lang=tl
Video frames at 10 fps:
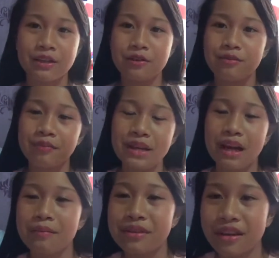yung
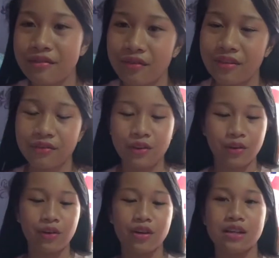pinaka-BFF
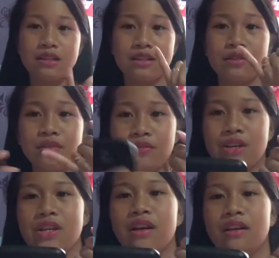ko, si
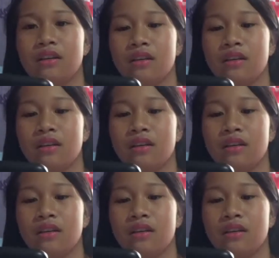Sophia.